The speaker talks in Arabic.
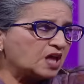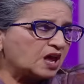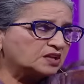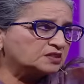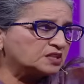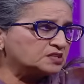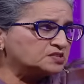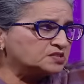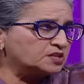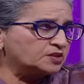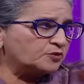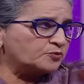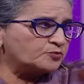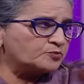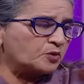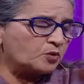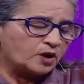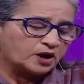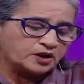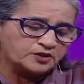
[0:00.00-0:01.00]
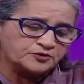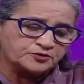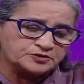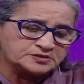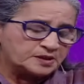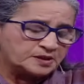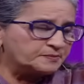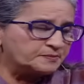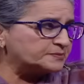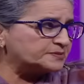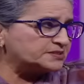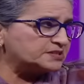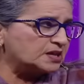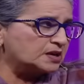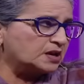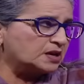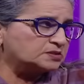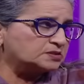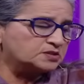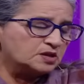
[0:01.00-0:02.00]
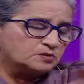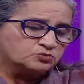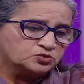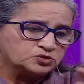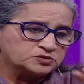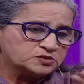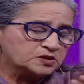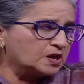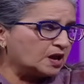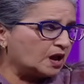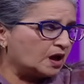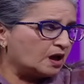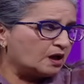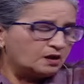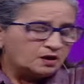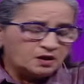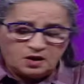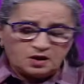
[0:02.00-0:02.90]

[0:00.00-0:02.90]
حطيتينا في مواقف زعما مصالحة حتى المصلحه